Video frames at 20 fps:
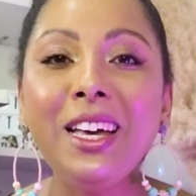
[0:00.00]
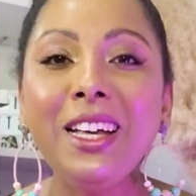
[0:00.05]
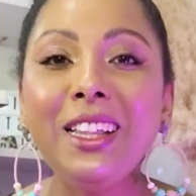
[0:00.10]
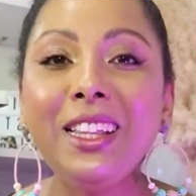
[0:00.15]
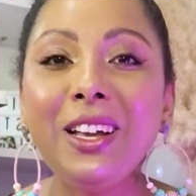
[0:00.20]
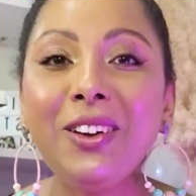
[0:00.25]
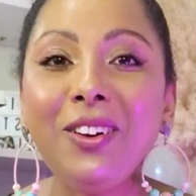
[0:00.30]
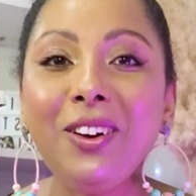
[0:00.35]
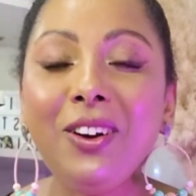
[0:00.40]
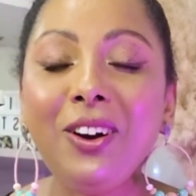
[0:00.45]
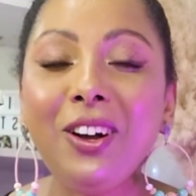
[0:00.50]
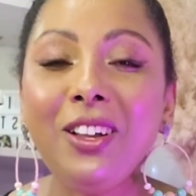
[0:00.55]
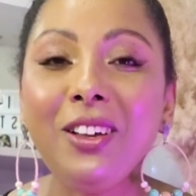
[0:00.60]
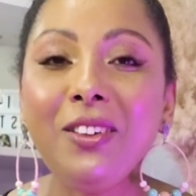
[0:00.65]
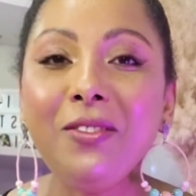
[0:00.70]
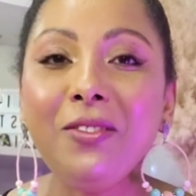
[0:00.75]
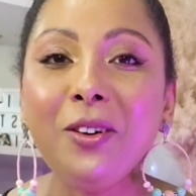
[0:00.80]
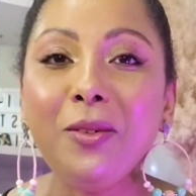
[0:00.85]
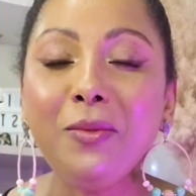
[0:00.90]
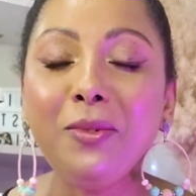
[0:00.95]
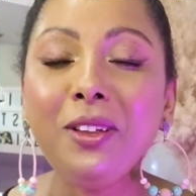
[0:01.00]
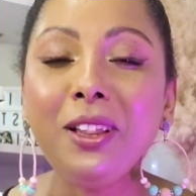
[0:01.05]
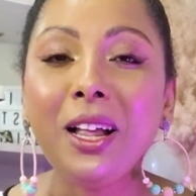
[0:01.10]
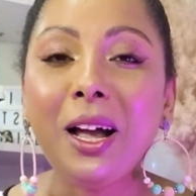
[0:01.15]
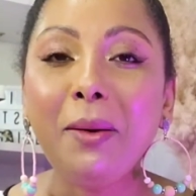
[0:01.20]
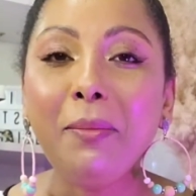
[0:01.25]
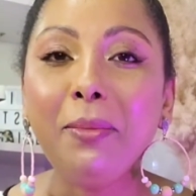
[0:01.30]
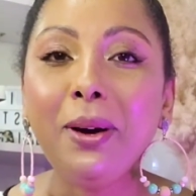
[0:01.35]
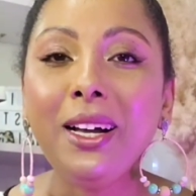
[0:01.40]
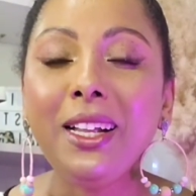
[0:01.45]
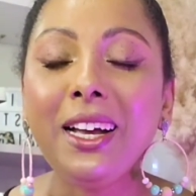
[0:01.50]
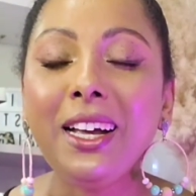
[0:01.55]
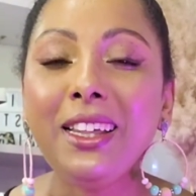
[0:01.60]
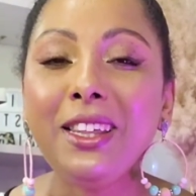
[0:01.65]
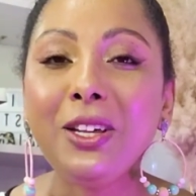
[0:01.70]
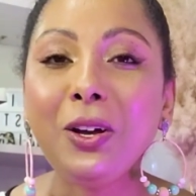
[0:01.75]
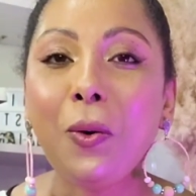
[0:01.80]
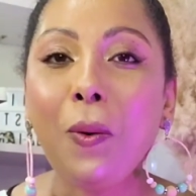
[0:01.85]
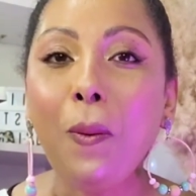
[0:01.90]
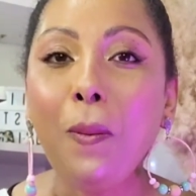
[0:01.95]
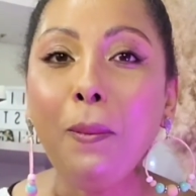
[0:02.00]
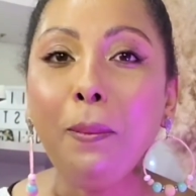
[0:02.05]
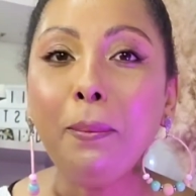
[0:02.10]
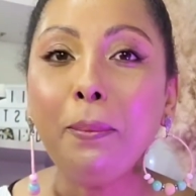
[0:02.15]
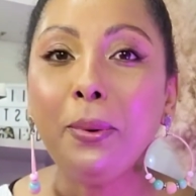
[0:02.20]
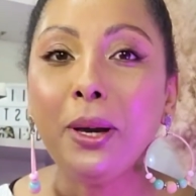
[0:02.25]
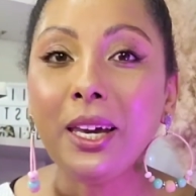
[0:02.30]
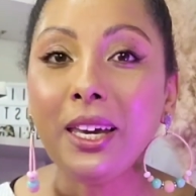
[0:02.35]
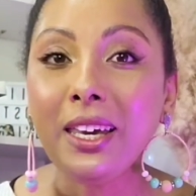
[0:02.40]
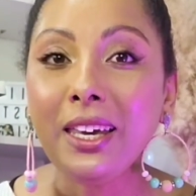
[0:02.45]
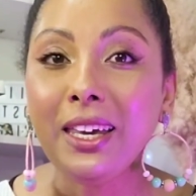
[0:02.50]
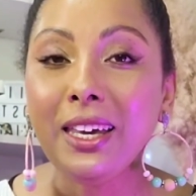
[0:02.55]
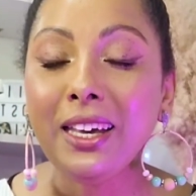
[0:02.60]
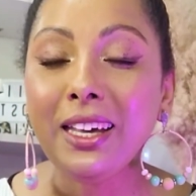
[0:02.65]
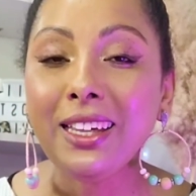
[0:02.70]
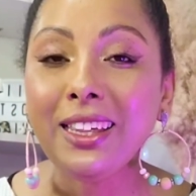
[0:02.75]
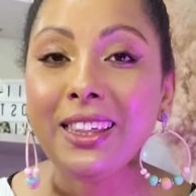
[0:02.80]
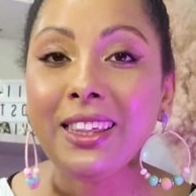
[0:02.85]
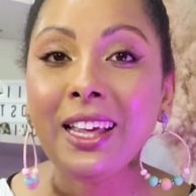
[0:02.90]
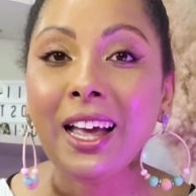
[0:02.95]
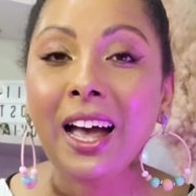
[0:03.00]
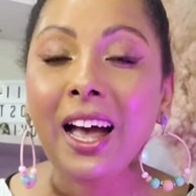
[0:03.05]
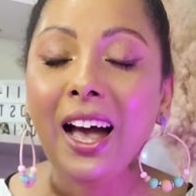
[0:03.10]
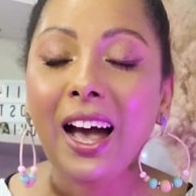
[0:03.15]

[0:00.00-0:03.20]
Então agora vamos lá para as comprinhas.